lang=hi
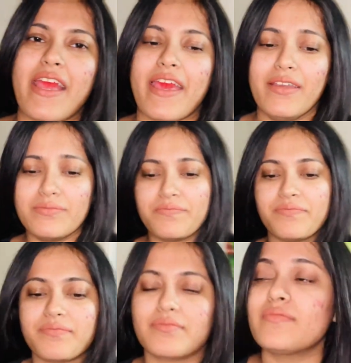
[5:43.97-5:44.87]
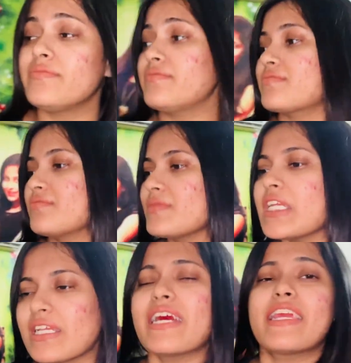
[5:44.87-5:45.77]
आया
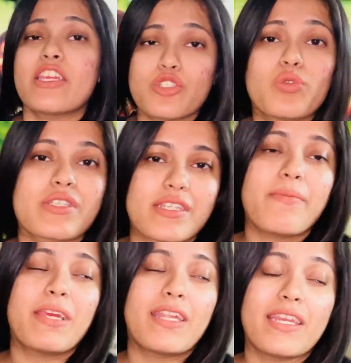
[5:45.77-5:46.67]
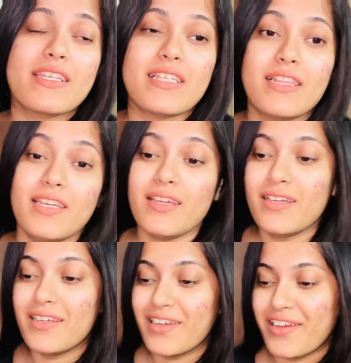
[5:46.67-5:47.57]
है करेंगे शूट इसका भी करेंगे जल्दी
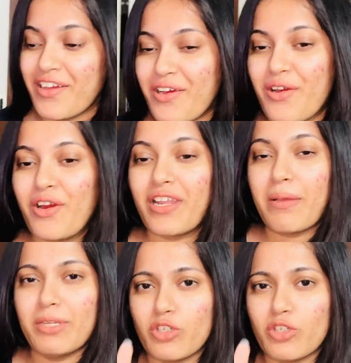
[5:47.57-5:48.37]
और अभी तो